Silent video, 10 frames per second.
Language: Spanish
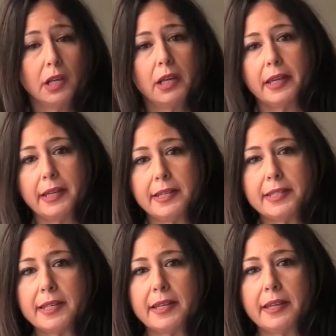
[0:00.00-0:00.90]

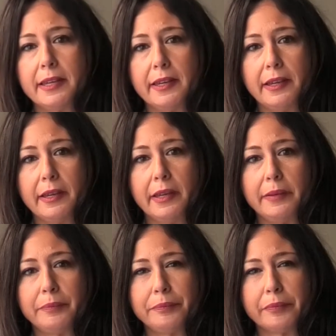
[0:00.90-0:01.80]
es
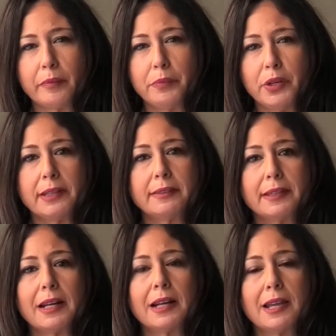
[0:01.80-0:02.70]
em,
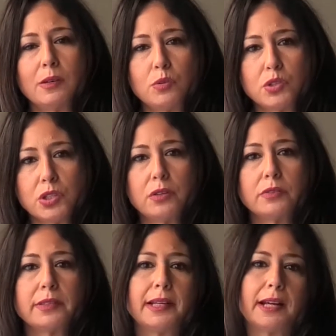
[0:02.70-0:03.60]
proyectar la
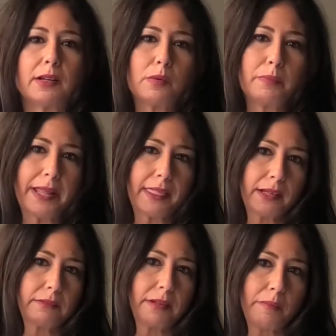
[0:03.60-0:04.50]
ilusión de la ropa,
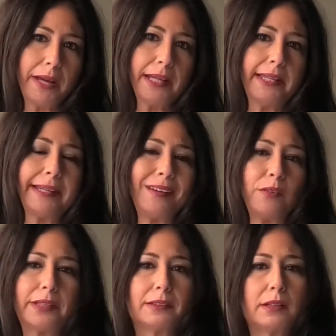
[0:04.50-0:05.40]
hacer una magia que
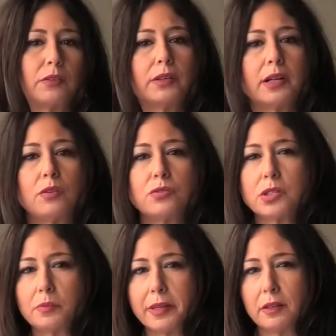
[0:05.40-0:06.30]
conecte con el
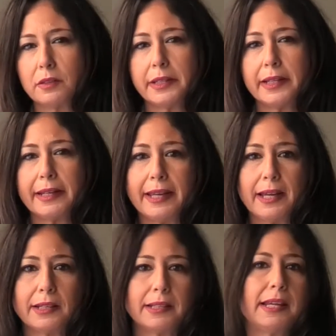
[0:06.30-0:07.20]
consumidor y
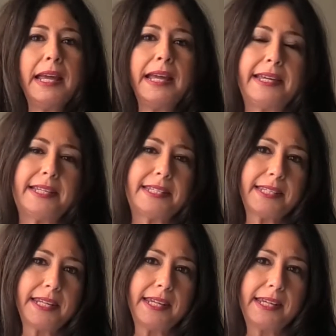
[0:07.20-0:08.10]
crear
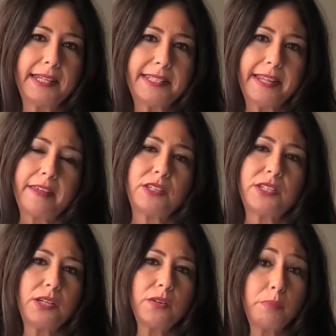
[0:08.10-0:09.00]
ese, ese
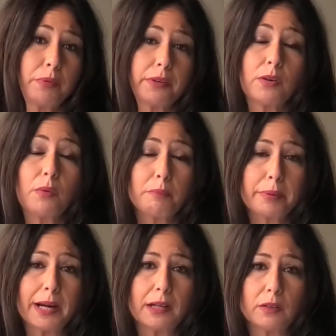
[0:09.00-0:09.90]
deseo de poder
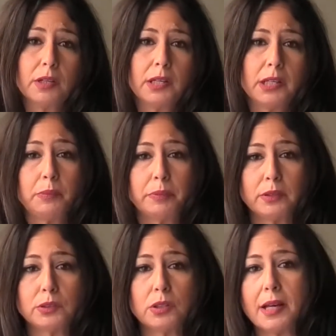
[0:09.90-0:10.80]
comprarlo. Y
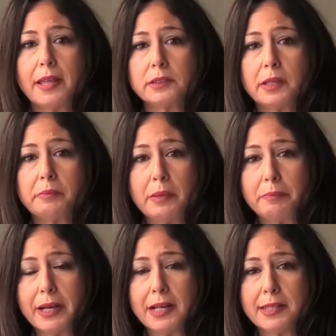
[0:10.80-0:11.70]
por otro lado
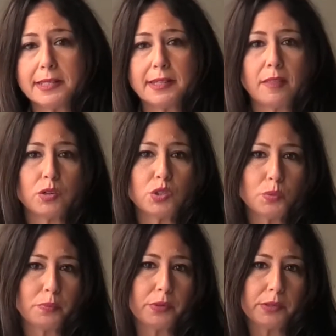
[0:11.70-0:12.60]
también para el diseñador
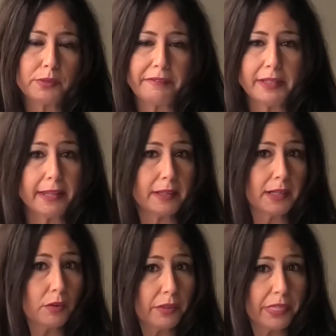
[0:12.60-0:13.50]
supone una vía
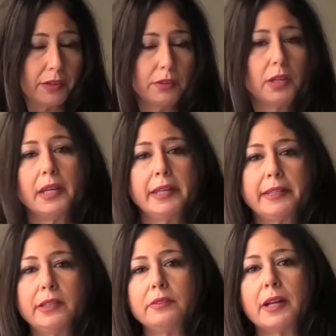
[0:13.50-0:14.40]
de negocio
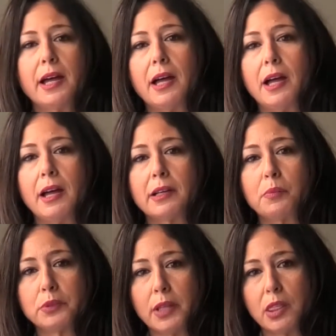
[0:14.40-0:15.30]
y una
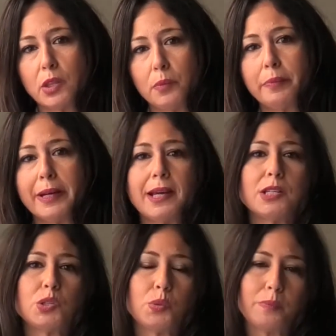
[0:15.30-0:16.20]
reputación
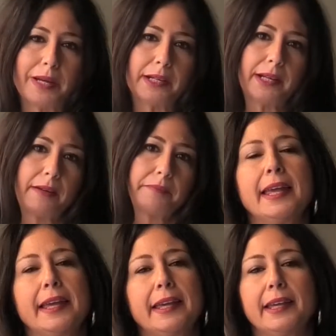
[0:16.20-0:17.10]
para su marca.
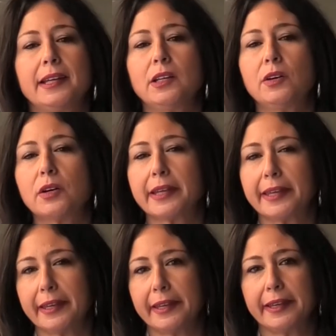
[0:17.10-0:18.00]
En lo
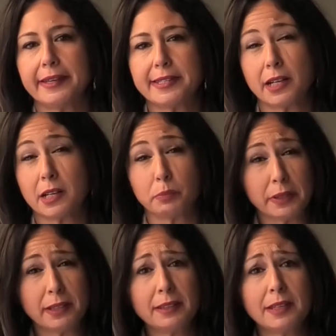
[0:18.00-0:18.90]
que se
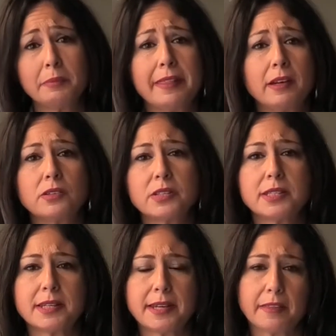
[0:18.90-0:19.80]
respecta respecto al tema de los
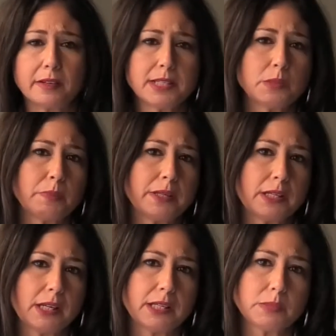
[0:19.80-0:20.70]
diseñadores
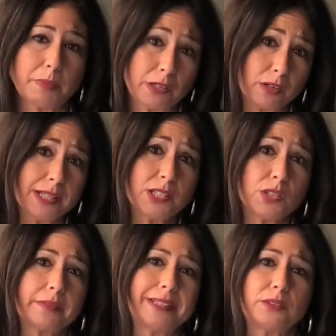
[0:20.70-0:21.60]
españoles,
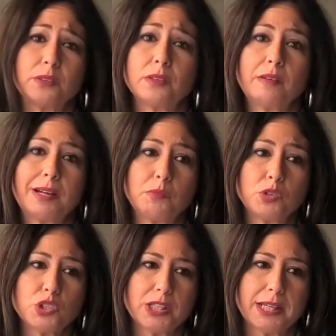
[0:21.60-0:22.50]
sobre todo
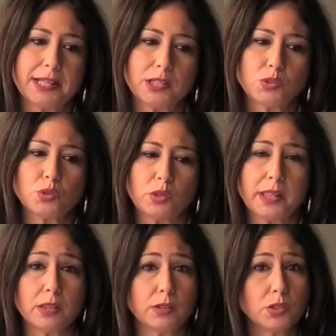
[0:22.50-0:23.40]
hablamos de que sus
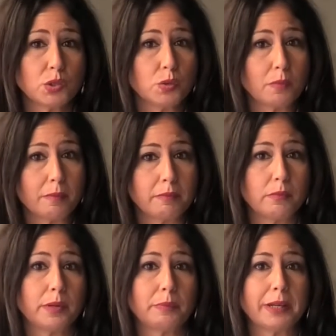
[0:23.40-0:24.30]
colecciones son
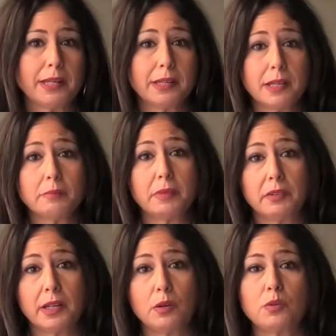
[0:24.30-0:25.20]
muy pequeñas,
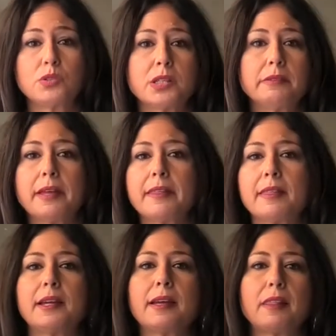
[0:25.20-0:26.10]
más bien exclusivas,
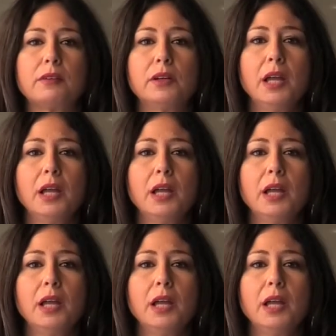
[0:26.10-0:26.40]
dedicado